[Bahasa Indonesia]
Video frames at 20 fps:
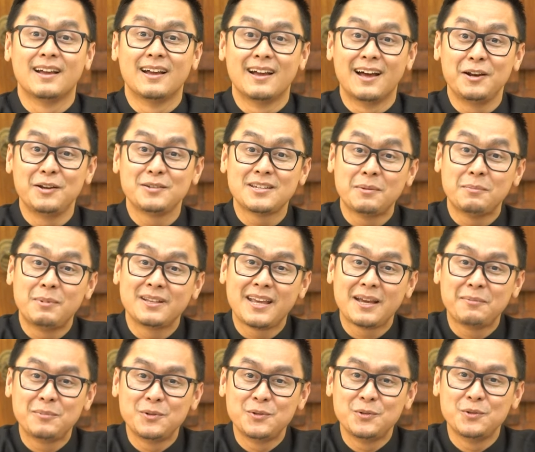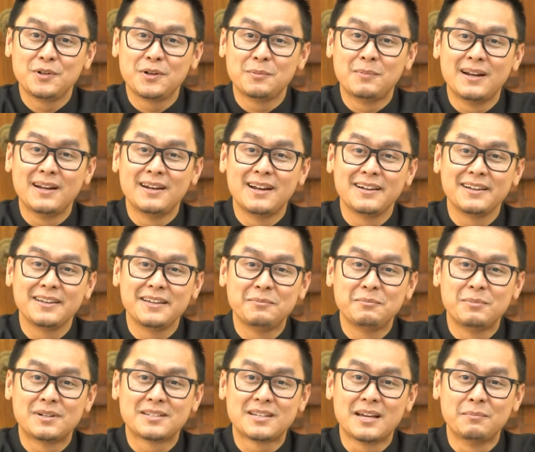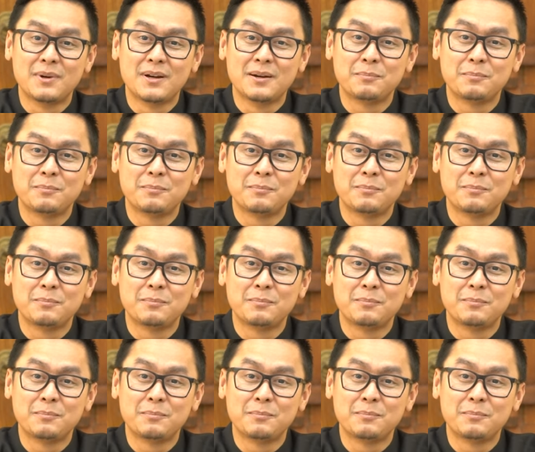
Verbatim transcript: Halo sahabat Kemlu, kembali lagi bersama